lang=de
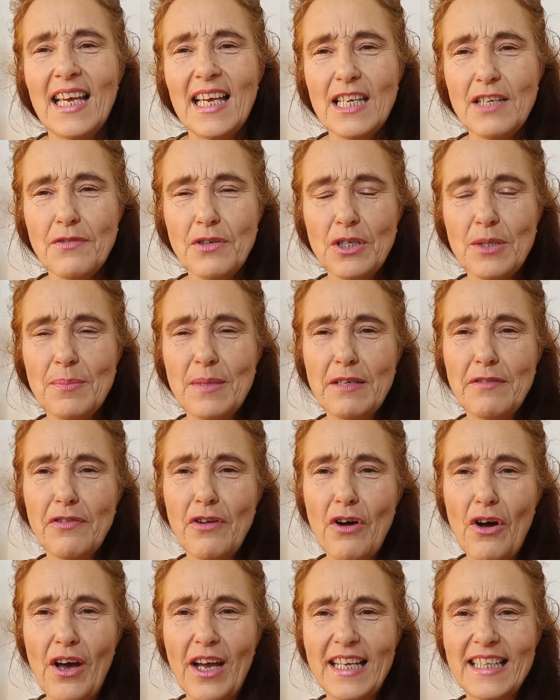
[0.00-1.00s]
Ich würde mich
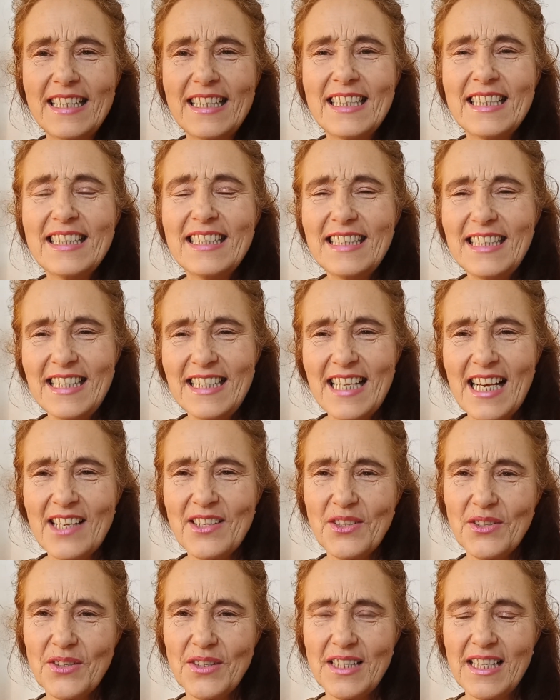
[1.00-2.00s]
freuen, dich
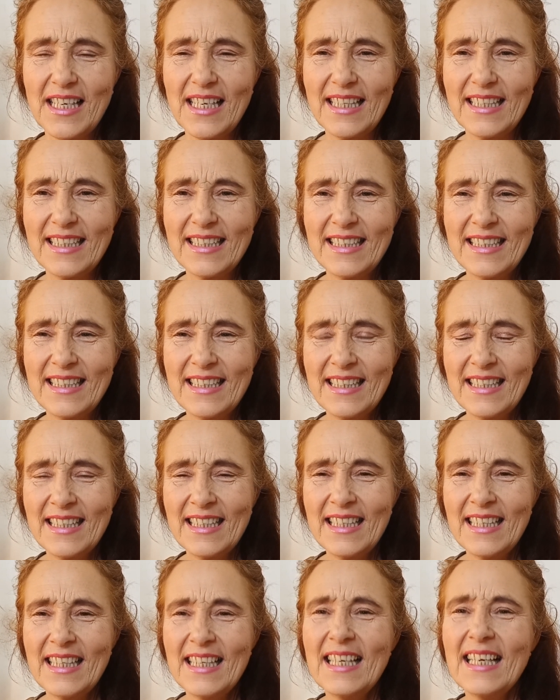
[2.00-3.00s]
da zu sehen.
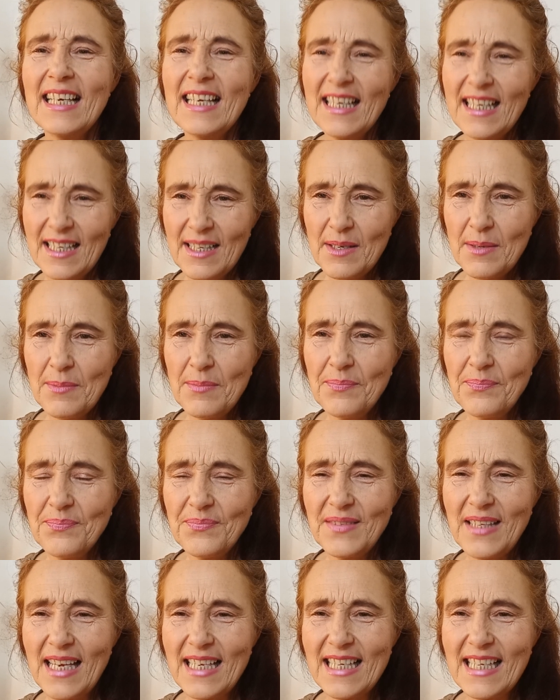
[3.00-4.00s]

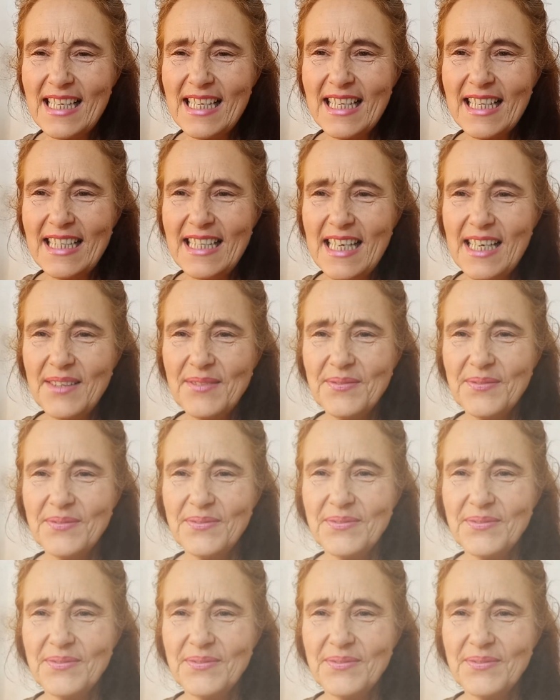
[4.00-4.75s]
Deine Karina.